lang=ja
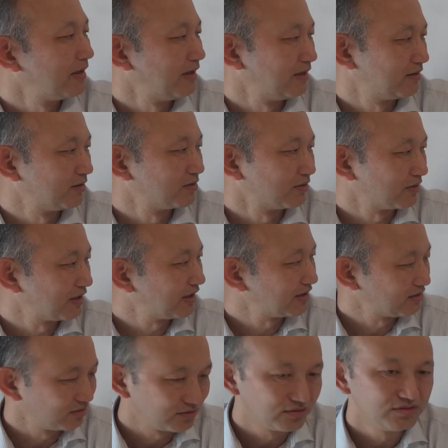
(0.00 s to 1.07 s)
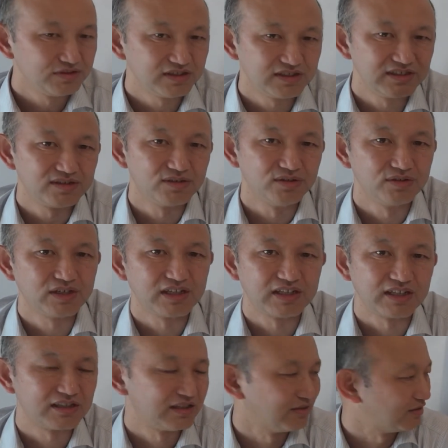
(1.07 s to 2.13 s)
えっと、そこからその軍事侵攻を受け
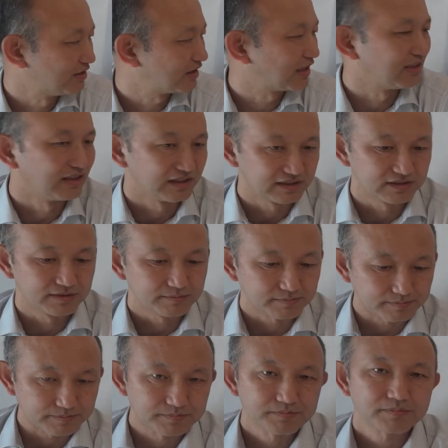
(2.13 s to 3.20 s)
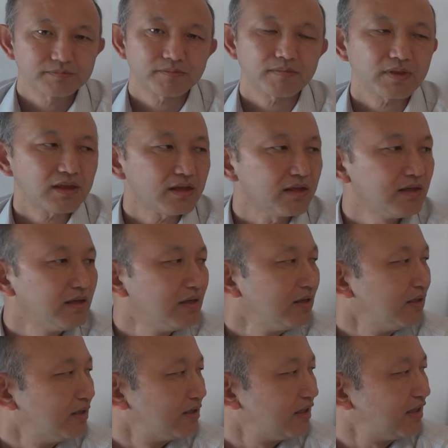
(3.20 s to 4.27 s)
たっていう事件です。
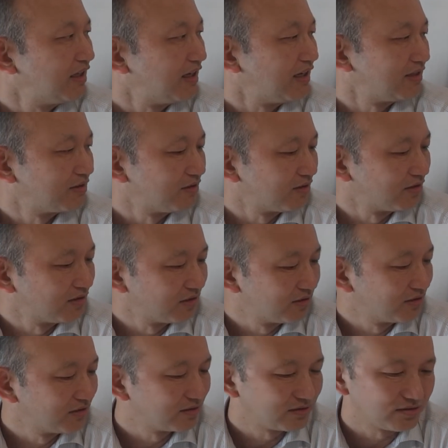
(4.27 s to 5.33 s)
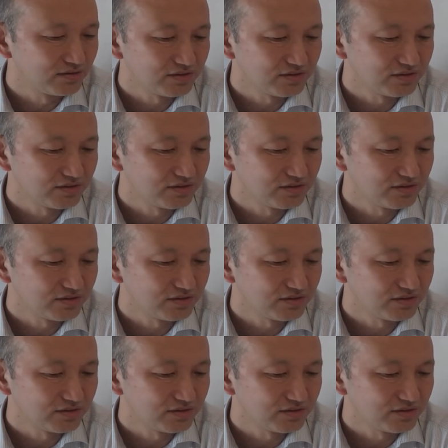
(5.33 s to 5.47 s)
でね、えっと、こ